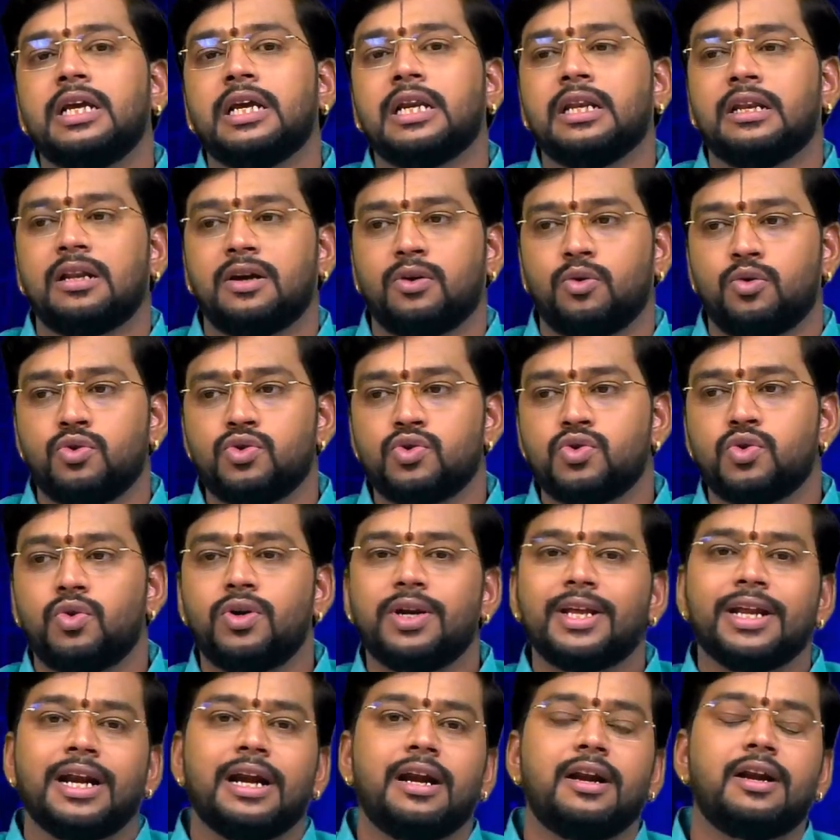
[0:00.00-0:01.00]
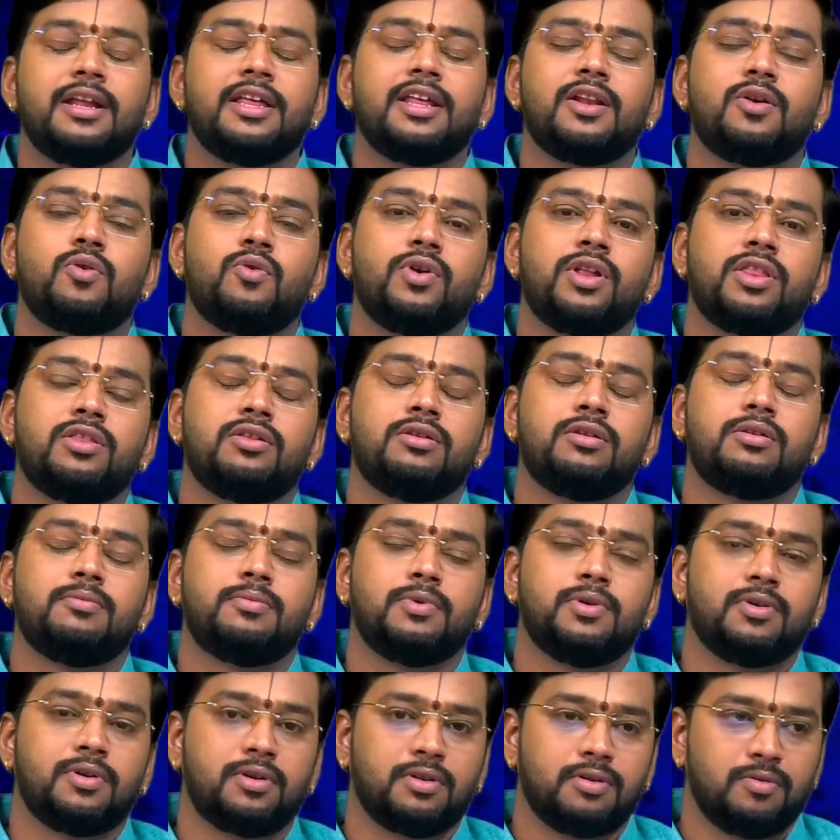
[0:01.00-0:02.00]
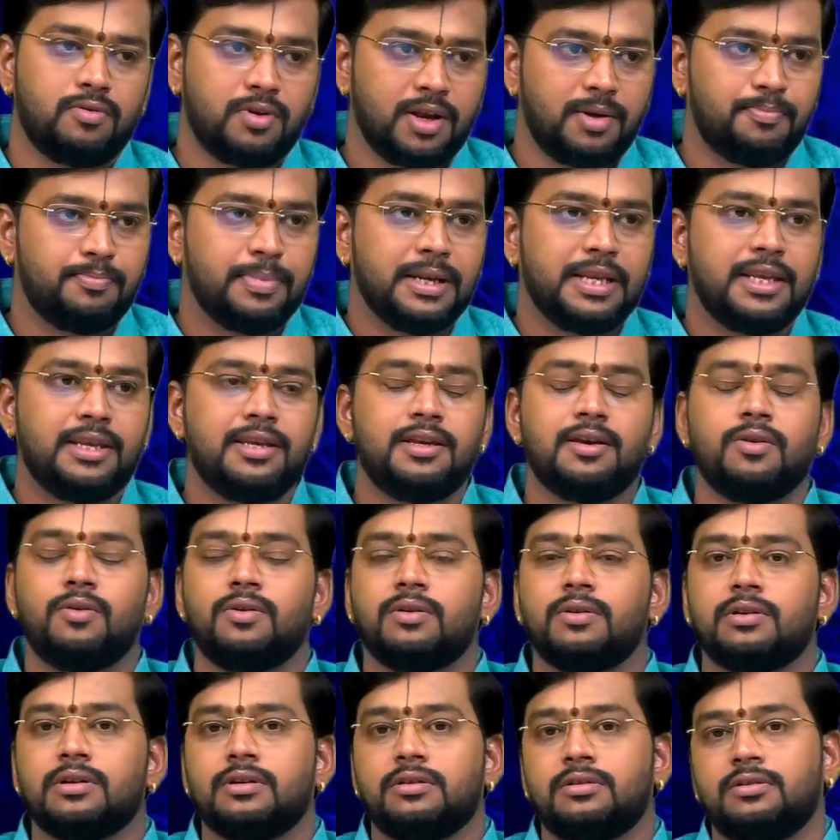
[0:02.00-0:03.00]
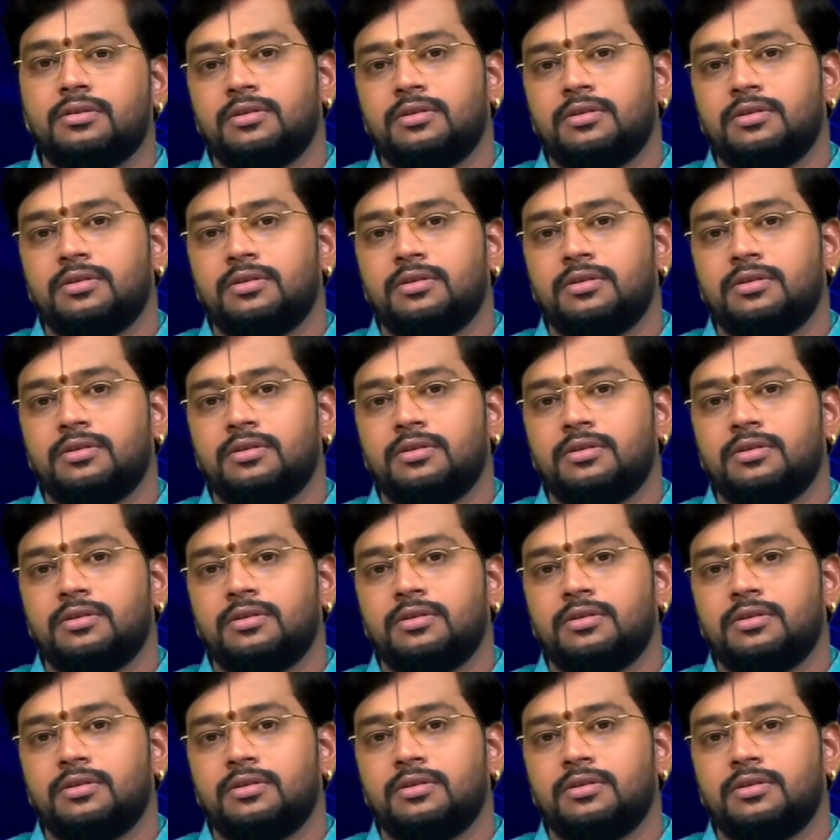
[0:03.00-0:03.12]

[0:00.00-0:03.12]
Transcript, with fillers: இல்லைனா கொஞ்சோண்டு இளநீர் குடித்துட்டு போகிறது கூட பெரிய ஒரு